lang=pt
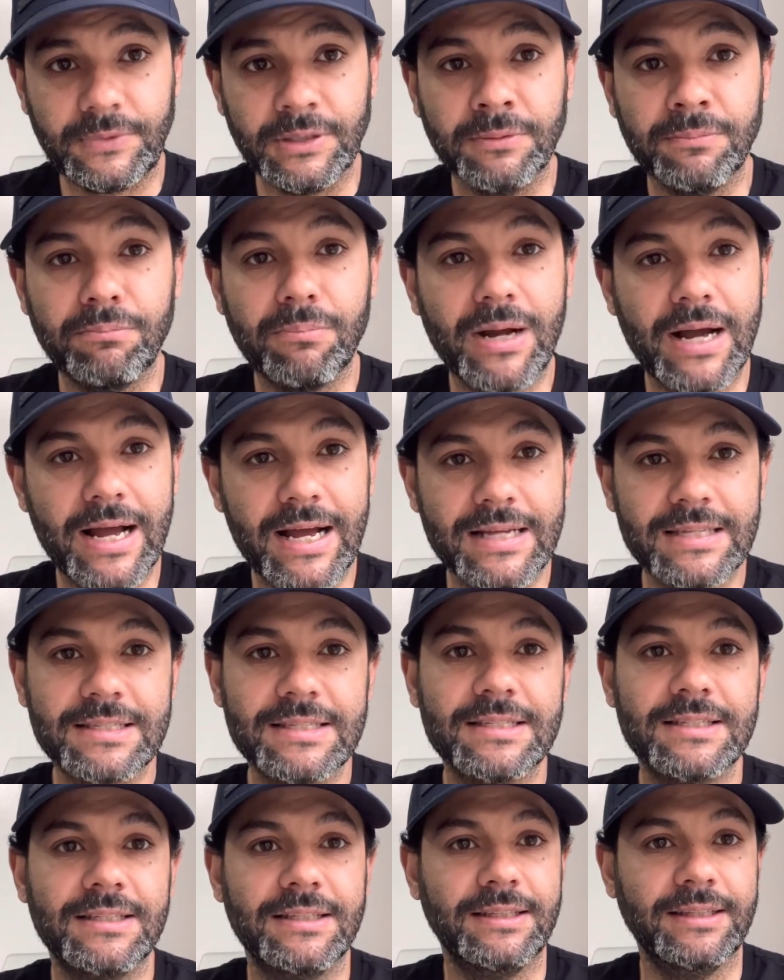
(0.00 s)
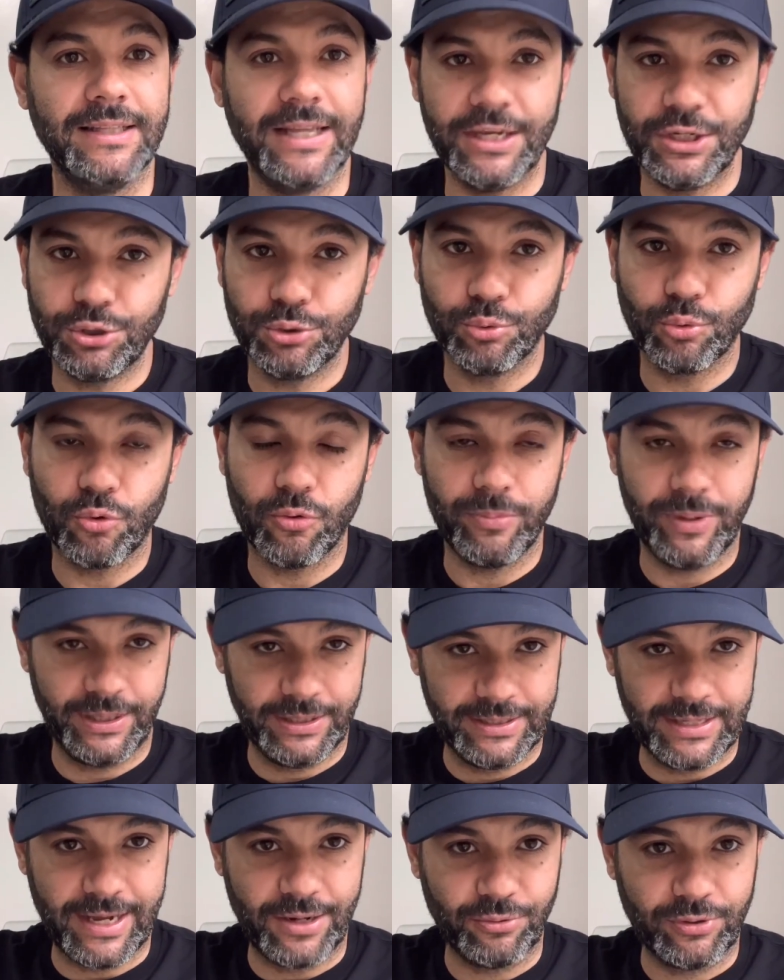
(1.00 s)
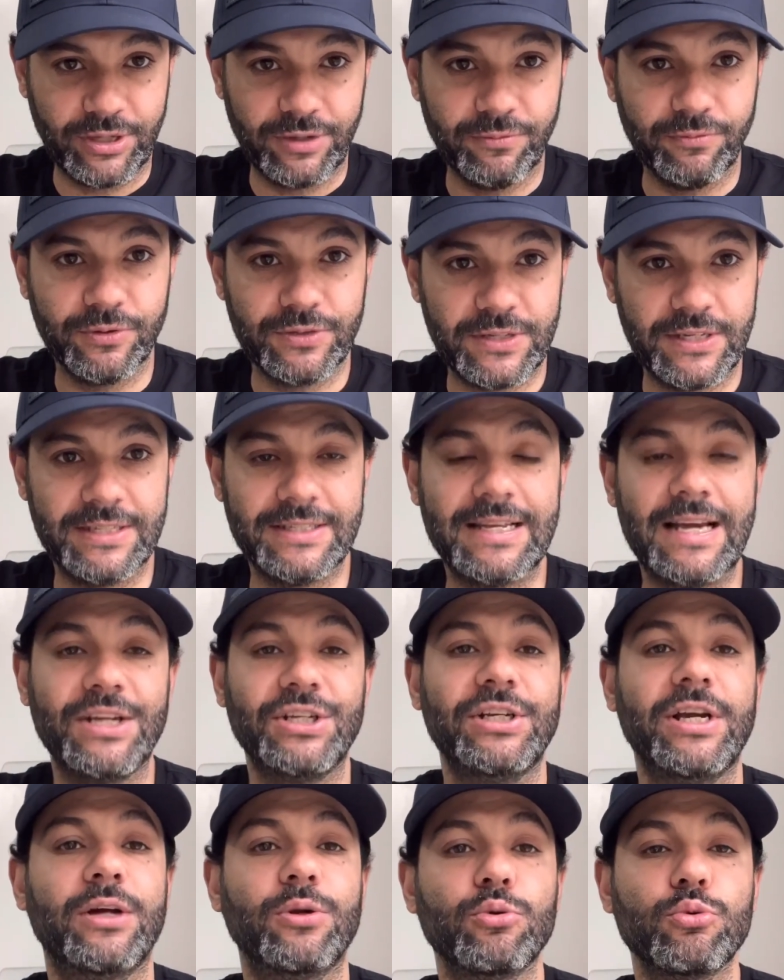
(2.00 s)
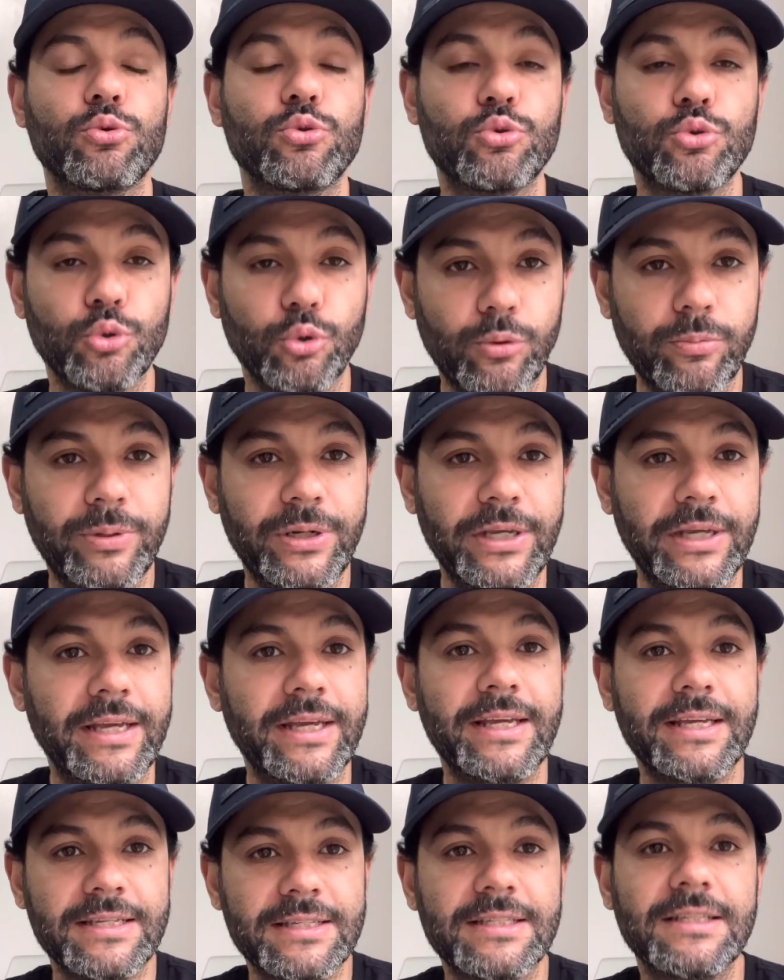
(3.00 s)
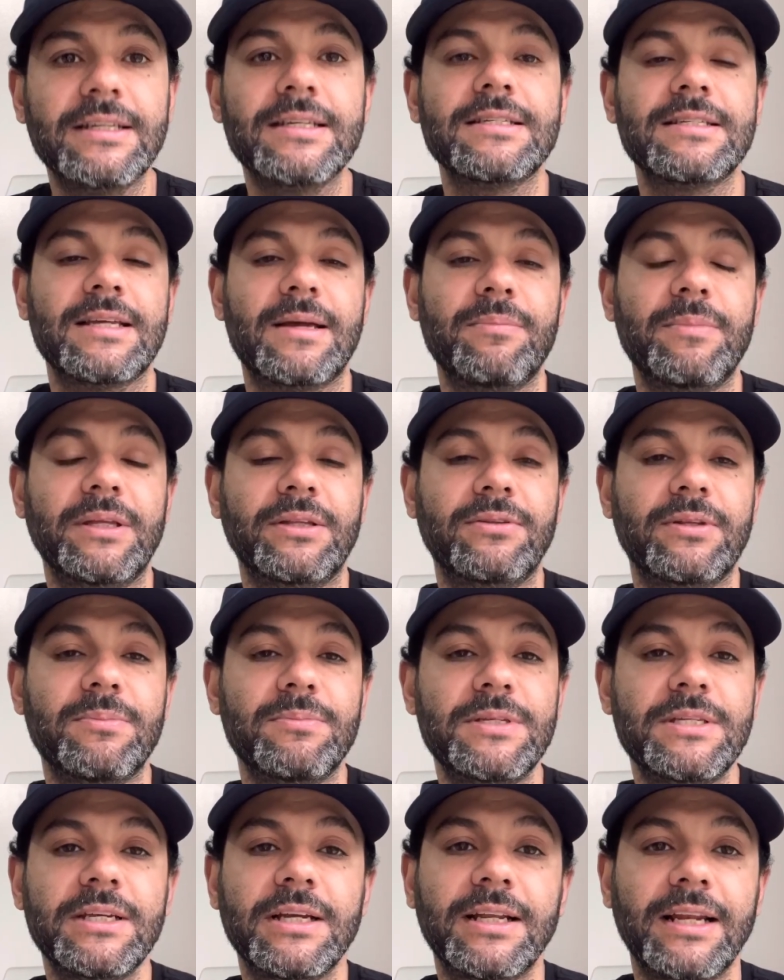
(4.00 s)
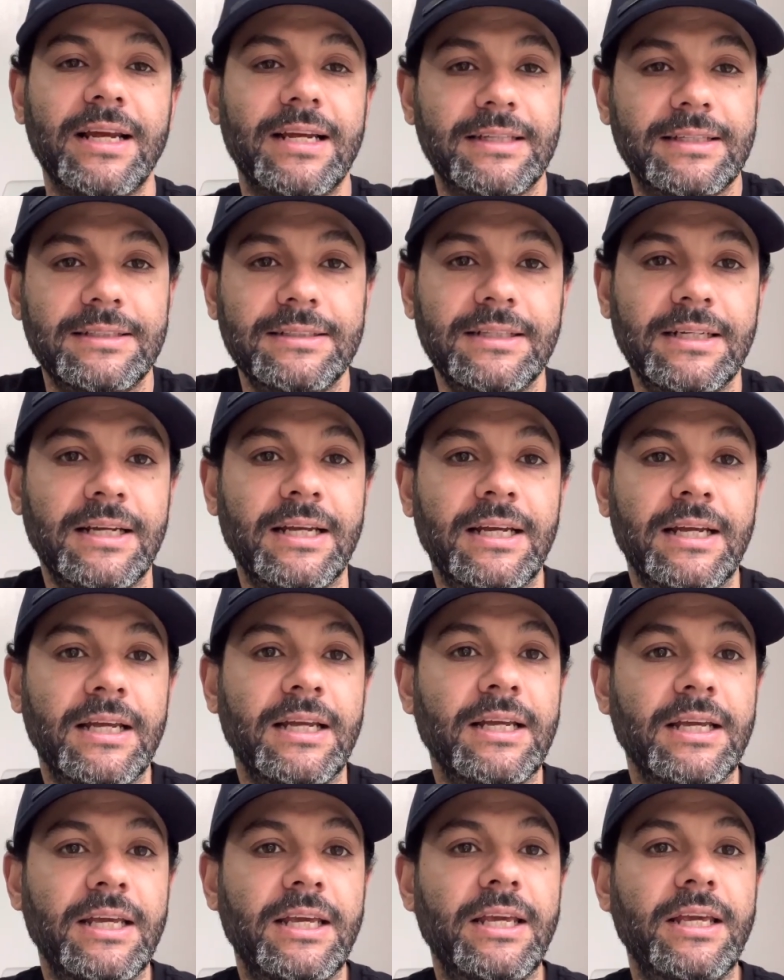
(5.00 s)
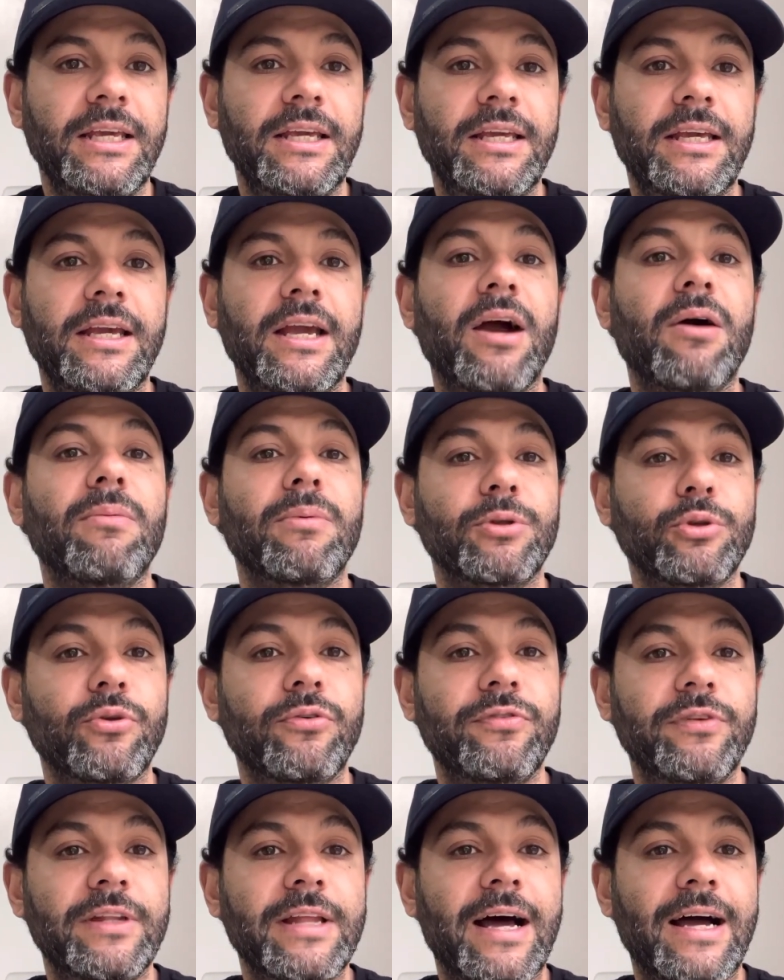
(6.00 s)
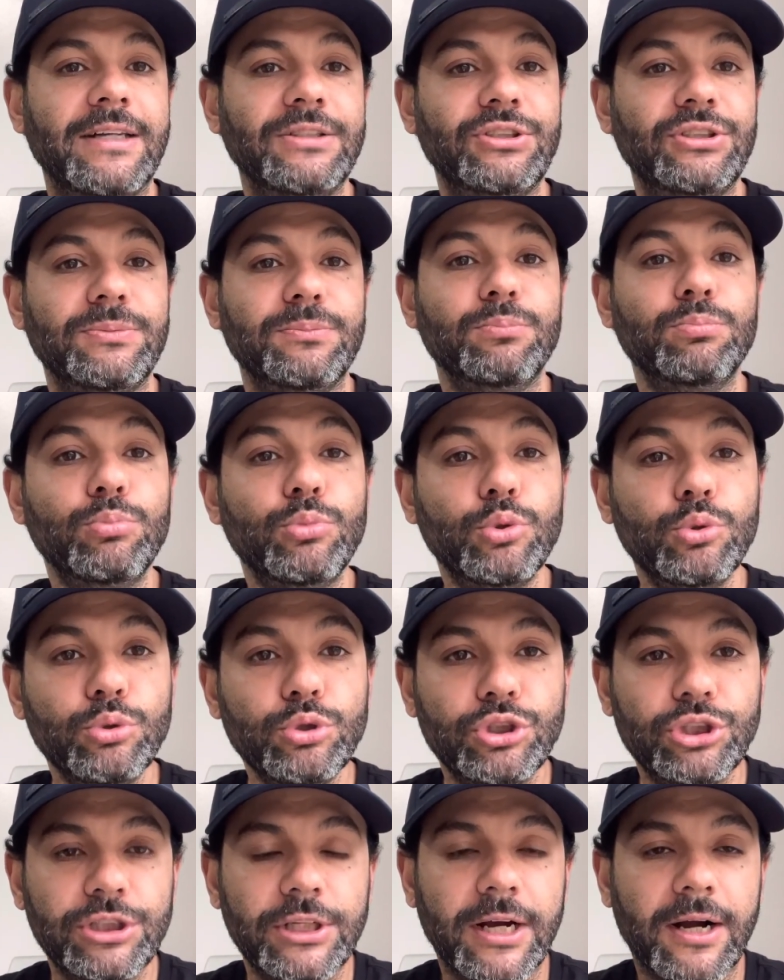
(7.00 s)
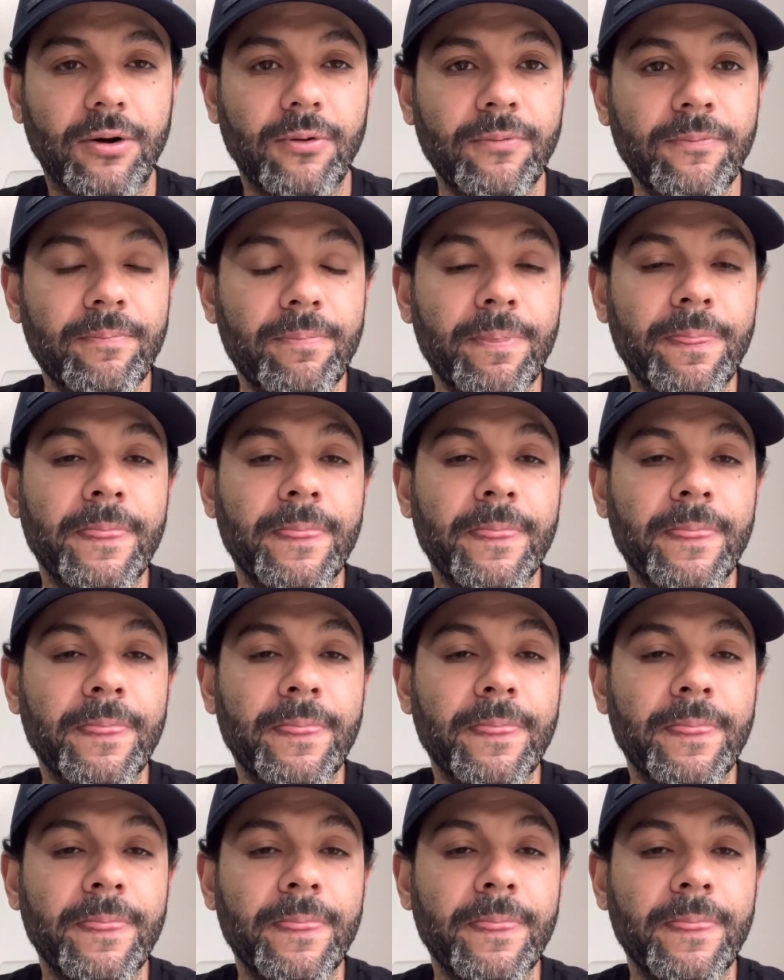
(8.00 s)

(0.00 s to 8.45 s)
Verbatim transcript: Mas deixe no comentário o que vocês acharam sobre esse lançamento da bicicleta, que é uma novidade mundial.